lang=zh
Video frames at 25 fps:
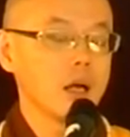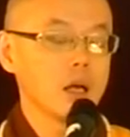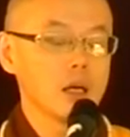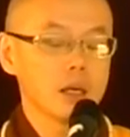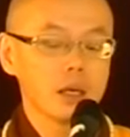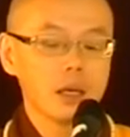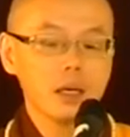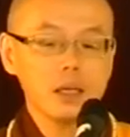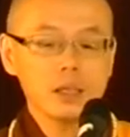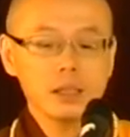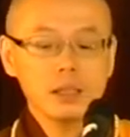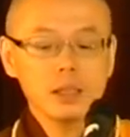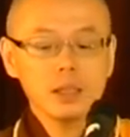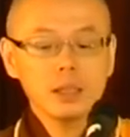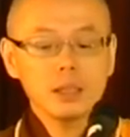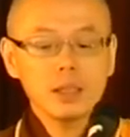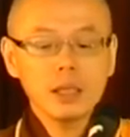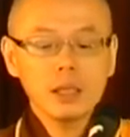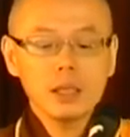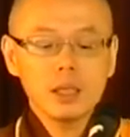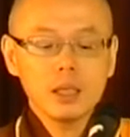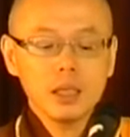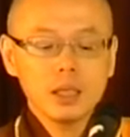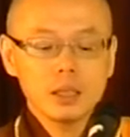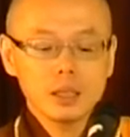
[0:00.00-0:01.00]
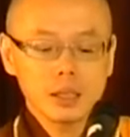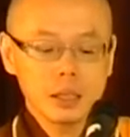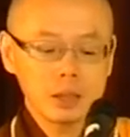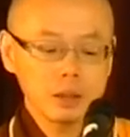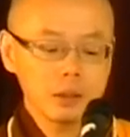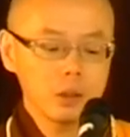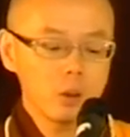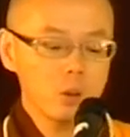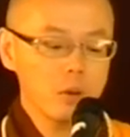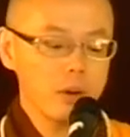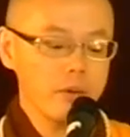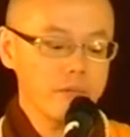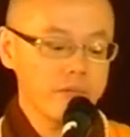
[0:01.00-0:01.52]
可是呢，人
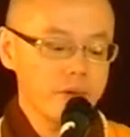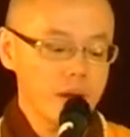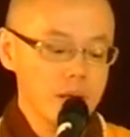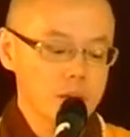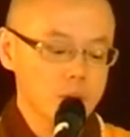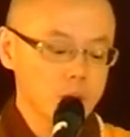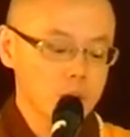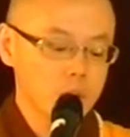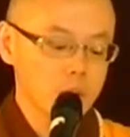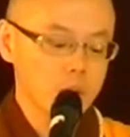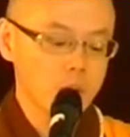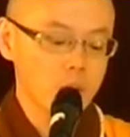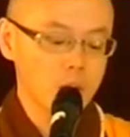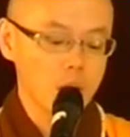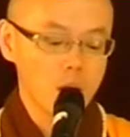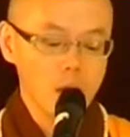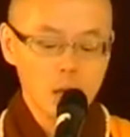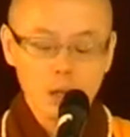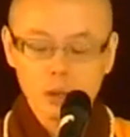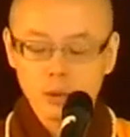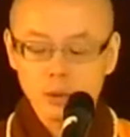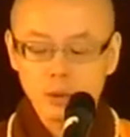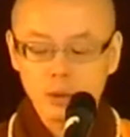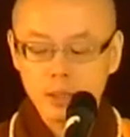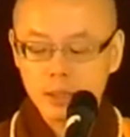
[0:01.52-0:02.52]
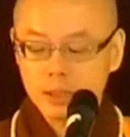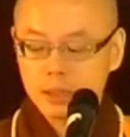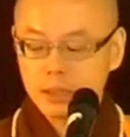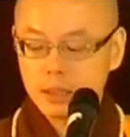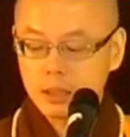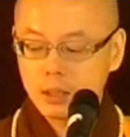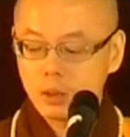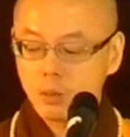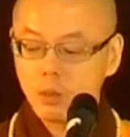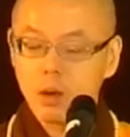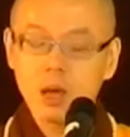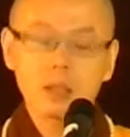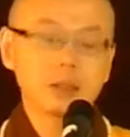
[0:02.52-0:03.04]
都会犯错，所以
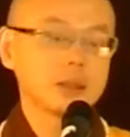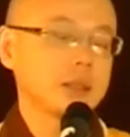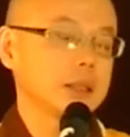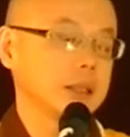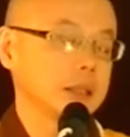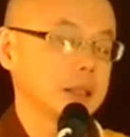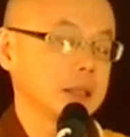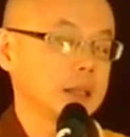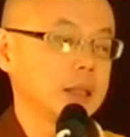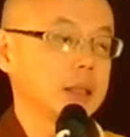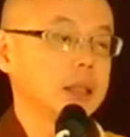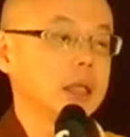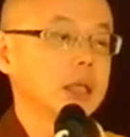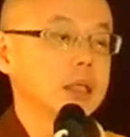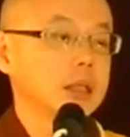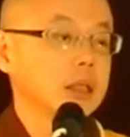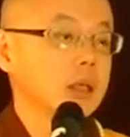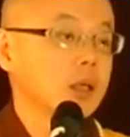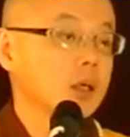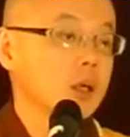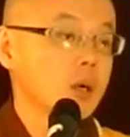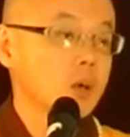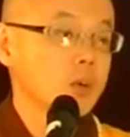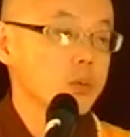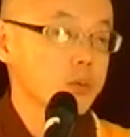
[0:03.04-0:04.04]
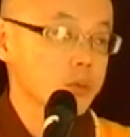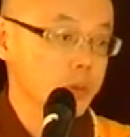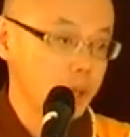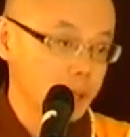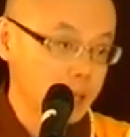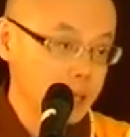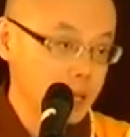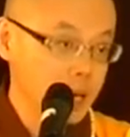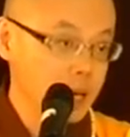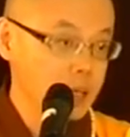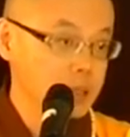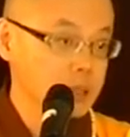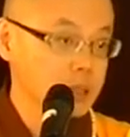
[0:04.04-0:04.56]
希望你能够原
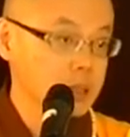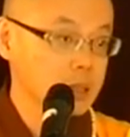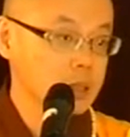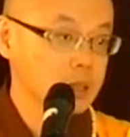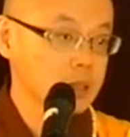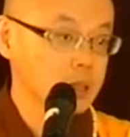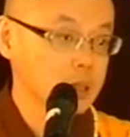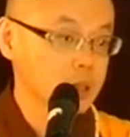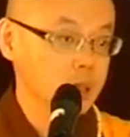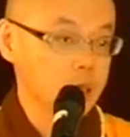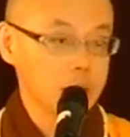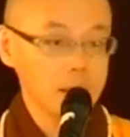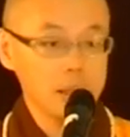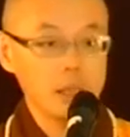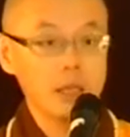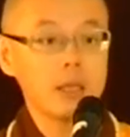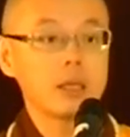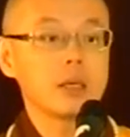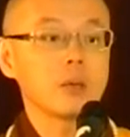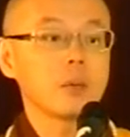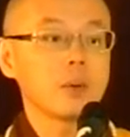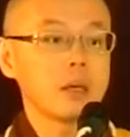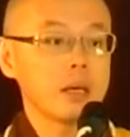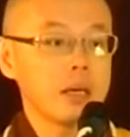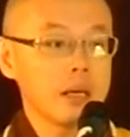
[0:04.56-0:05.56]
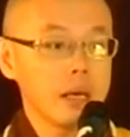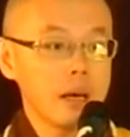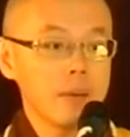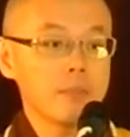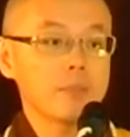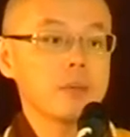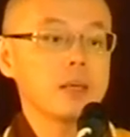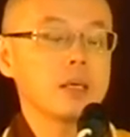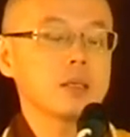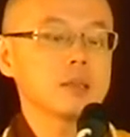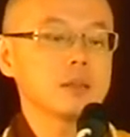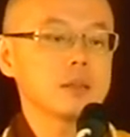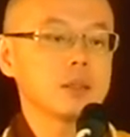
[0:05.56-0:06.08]
谅自己，也原谅
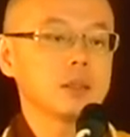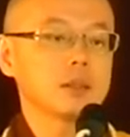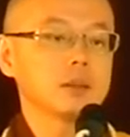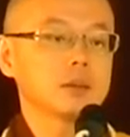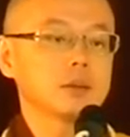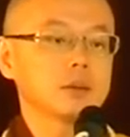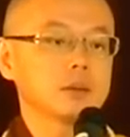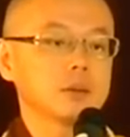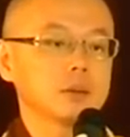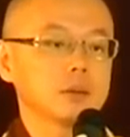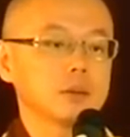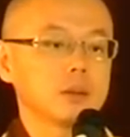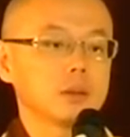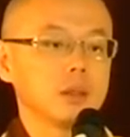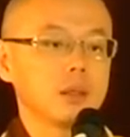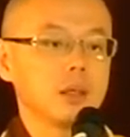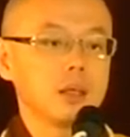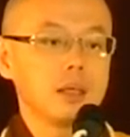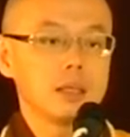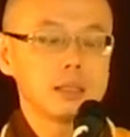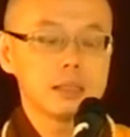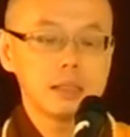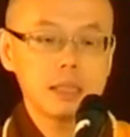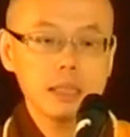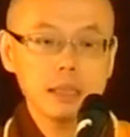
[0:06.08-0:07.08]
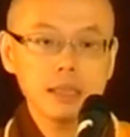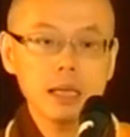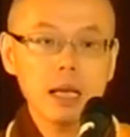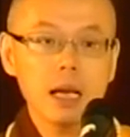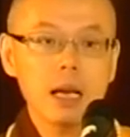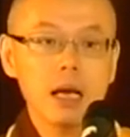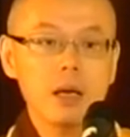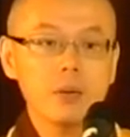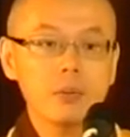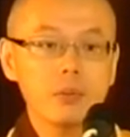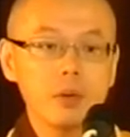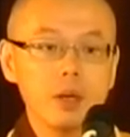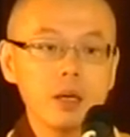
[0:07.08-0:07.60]
别人。接下
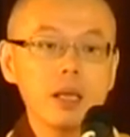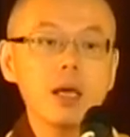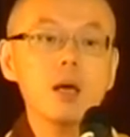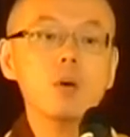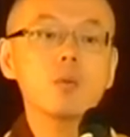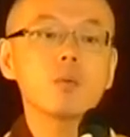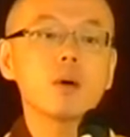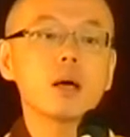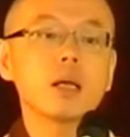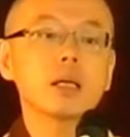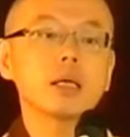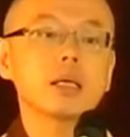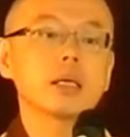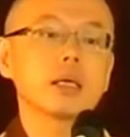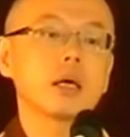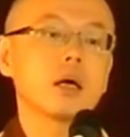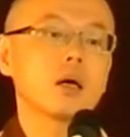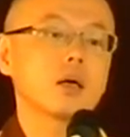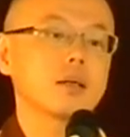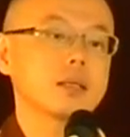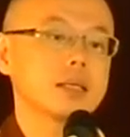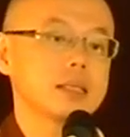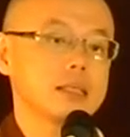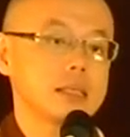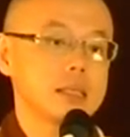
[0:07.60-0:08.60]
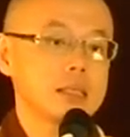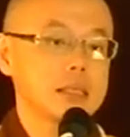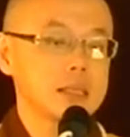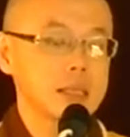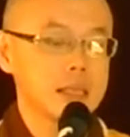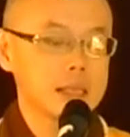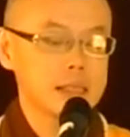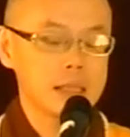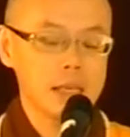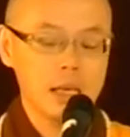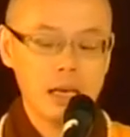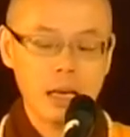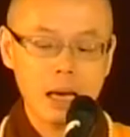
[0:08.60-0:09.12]
来原谅完了以后，也请写
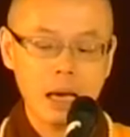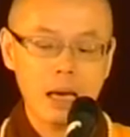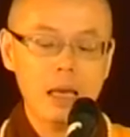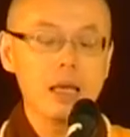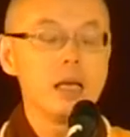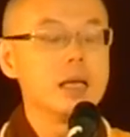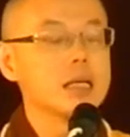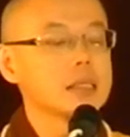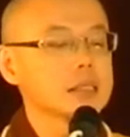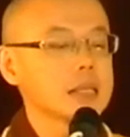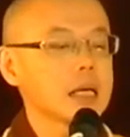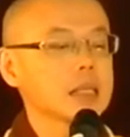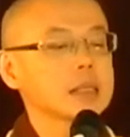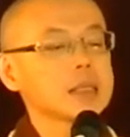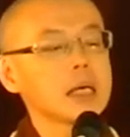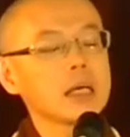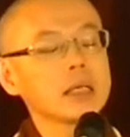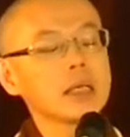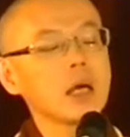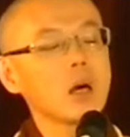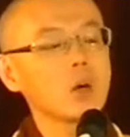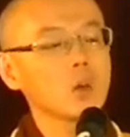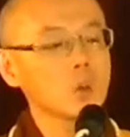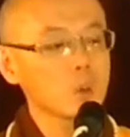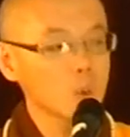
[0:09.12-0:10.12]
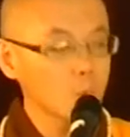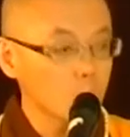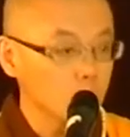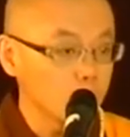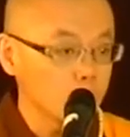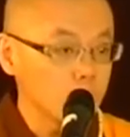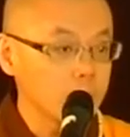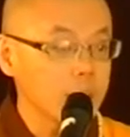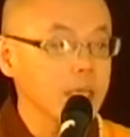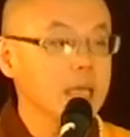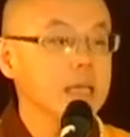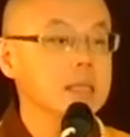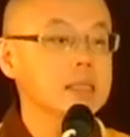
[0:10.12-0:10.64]
下来。常常要鼓
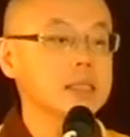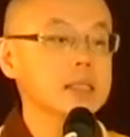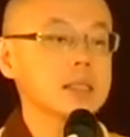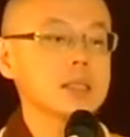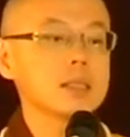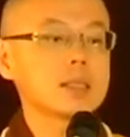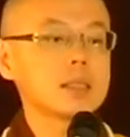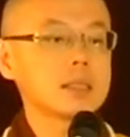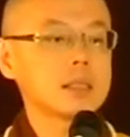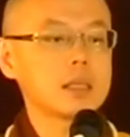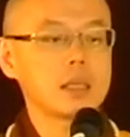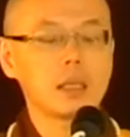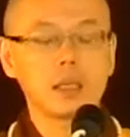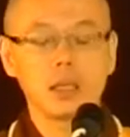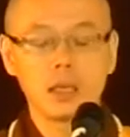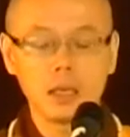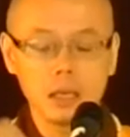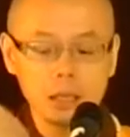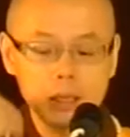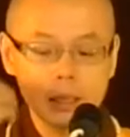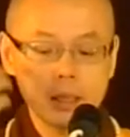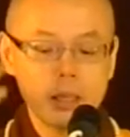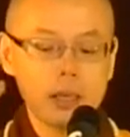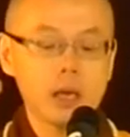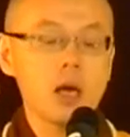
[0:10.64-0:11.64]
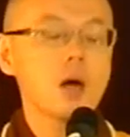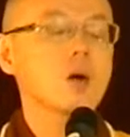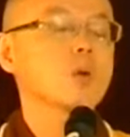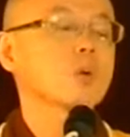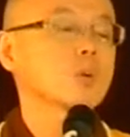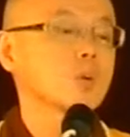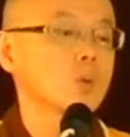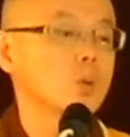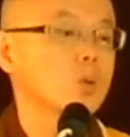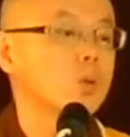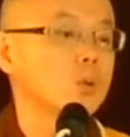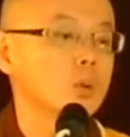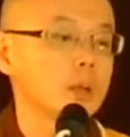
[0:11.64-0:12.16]
励自己，也要
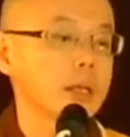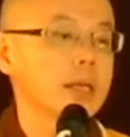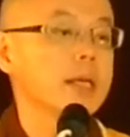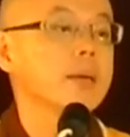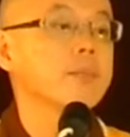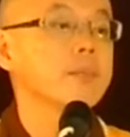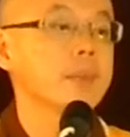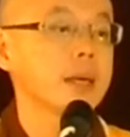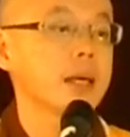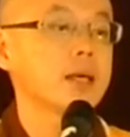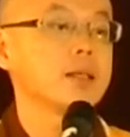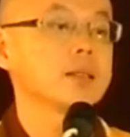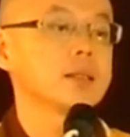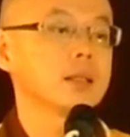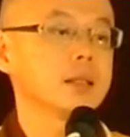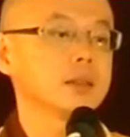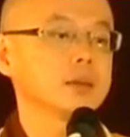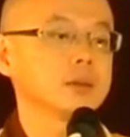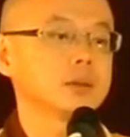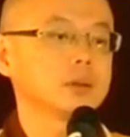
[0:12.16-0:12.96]
鼓励别人。